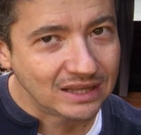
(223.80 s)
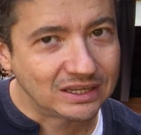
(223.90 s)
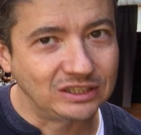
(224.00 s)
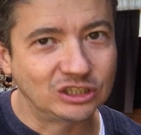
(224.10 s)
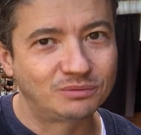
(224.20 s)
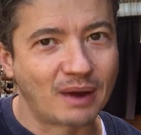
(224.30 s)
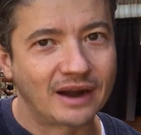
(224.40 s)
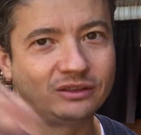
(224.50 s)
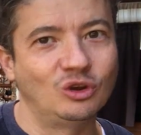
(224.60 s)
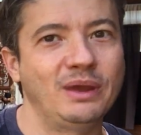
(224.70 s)
que
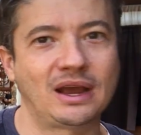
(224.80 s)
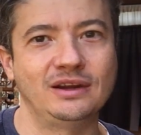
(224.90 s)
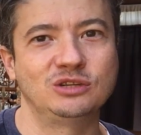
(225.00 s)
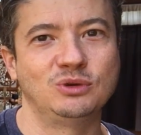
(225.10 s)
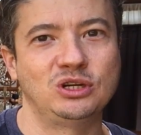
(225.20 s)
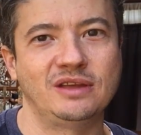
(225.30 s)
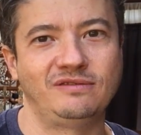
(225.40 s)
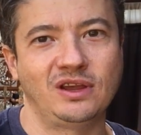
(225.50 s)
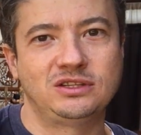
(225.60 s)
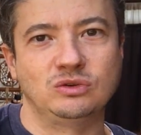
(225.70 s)
dispara teu mecanismo de
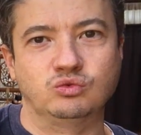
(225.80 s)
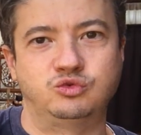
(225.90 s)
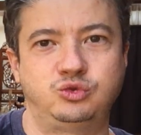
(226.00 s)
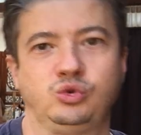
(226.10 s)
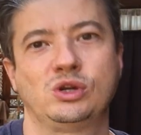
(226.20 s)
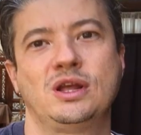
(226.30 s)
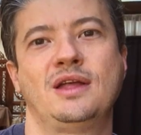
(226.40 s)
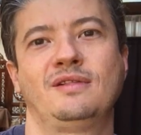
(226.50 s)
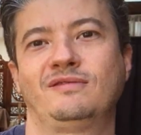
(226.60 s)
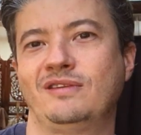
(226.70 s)
defesa e uf,
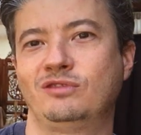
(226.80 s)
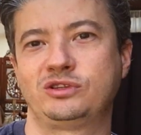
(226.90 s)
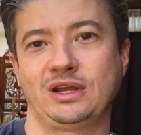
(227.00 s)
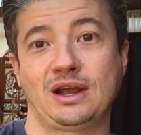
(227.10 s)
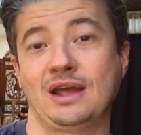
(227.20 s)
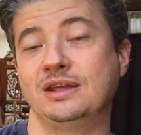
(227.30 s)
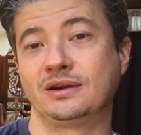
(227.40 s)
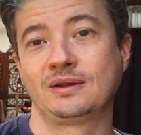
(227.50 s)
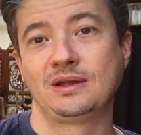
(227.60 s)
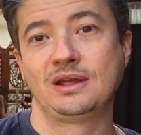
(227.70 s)
faz você
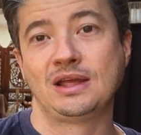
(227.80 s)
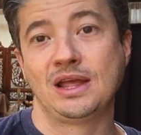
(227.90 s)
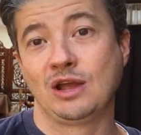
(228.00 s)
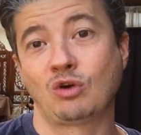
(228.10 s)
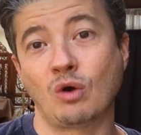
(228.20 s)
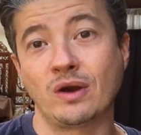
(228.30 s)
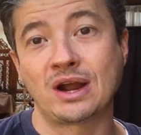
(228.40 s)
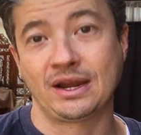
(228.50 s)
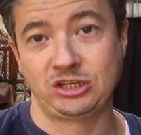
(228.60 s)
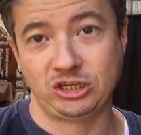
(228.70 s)
cair? Qual é o
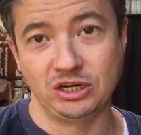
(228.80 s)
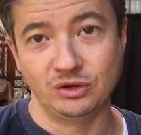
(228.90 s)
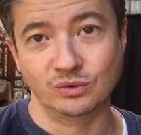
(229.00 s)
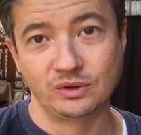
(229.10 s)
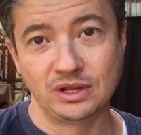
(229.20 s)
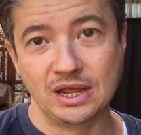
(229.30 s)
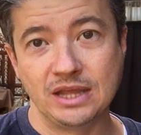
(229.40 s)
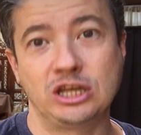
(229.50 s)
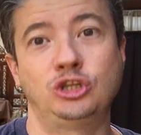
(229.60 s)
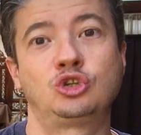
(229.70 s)
gatilho
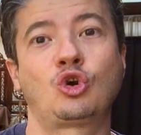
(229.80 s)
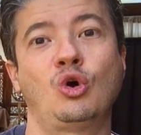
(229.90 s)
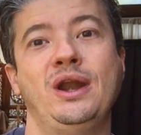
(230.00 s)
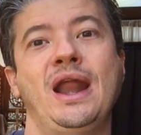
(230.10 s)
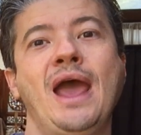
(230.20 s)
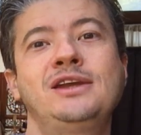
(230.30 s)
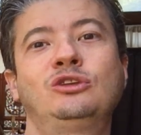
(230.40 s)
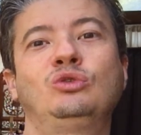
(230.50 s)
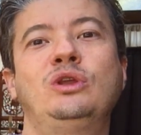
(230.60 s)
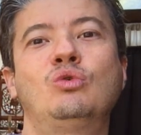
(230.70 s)
que
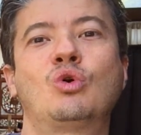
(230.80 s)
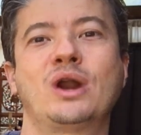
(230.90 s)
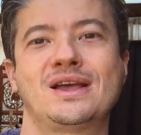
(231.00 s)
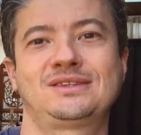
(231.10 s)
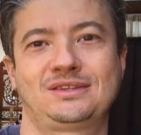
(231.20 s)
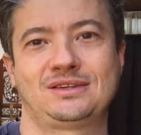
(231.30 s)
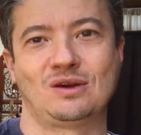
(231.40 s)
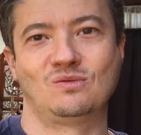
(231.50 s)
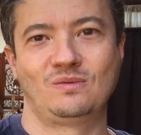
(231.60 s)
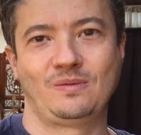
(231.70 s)
desconecta o teu
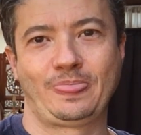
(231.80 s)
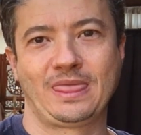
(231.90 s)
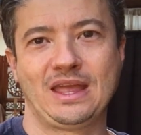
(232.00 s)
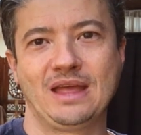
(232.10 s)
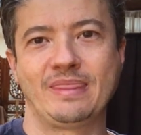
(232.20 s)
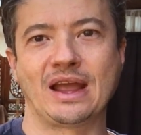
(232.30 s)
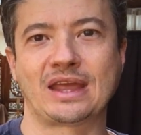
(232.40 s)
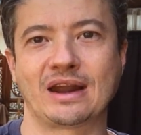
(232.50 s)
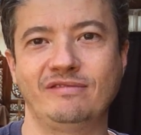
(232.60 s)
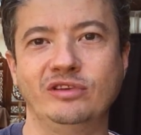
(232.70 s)
coração
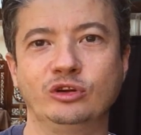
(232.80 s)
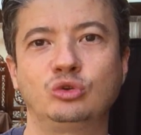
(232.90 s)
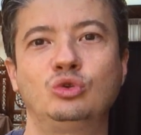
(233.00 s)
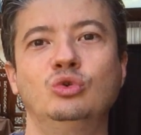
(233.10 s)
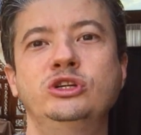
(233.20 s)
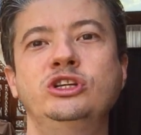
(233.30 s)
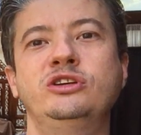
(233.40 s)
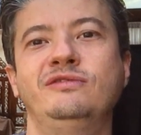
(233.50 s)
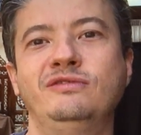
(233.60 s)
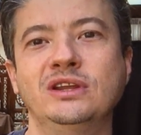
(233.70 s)
daquela virtude
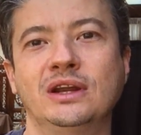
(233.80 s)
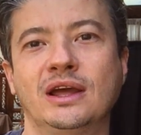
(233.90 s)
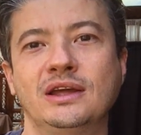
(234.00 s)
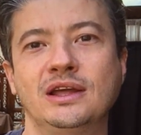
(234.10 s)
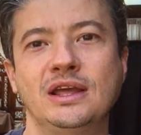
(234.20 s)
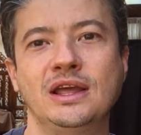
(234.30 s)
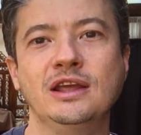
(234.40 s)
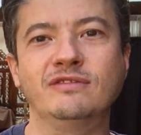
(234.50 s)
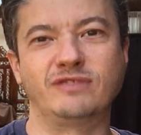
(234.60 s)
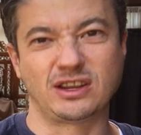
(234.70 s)
divina
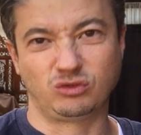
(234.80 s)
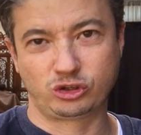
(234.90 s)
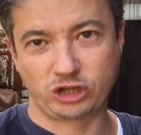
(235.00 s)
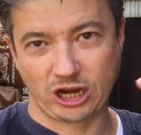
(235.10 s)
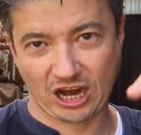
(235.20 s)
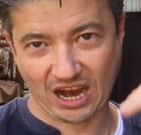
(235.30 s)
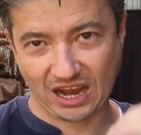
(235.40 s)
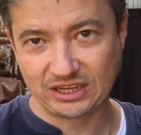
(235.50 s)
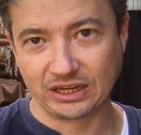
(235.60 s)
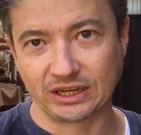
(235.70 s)
e faz você
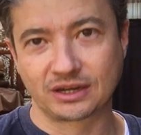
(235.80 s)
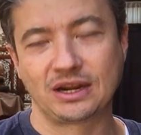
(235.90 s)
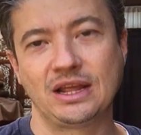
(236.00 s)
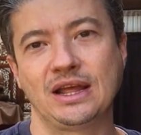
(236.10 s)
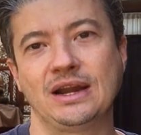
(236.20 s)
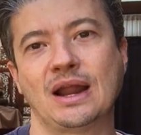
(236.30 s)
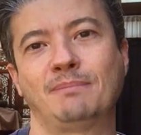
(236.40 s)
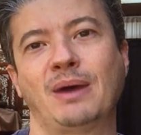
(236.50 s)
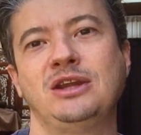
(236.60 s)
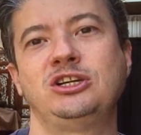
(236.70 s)
cair na
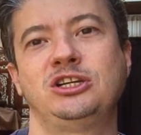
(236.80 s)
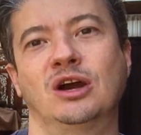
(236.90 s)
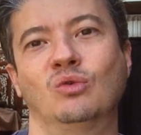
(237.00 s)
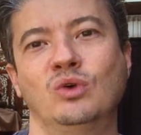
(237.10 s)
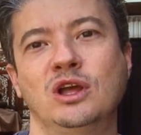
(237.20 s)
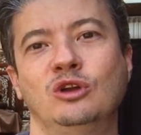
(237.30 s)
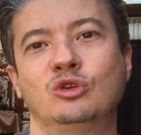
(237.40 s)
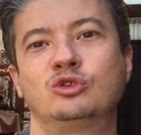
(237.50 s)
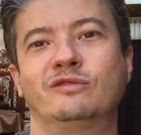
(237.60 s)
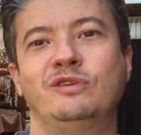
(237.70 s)
paixão,
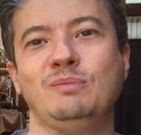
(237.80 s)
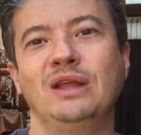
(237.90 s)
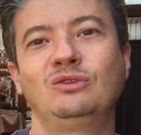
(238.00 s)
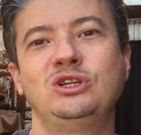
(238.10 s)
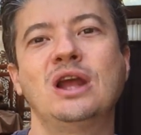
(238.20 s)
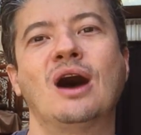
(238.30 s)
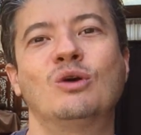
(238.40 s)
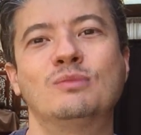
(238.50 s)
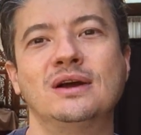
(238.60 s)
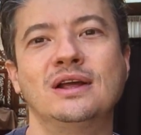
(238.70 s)
no sofrimento de
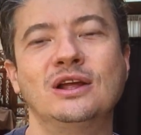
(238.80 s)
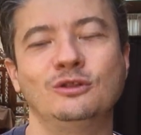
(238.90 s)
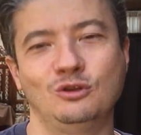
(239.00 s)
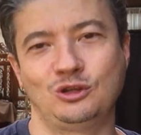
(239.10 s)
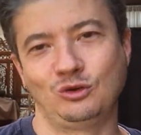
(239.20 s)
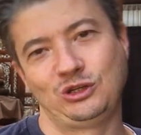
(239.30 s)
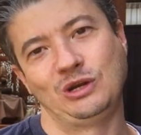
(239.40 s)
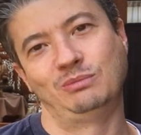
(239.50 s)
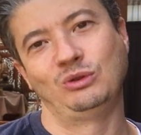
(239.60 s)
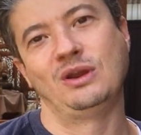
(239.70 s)
alma do seu
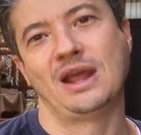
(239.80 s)
tipo de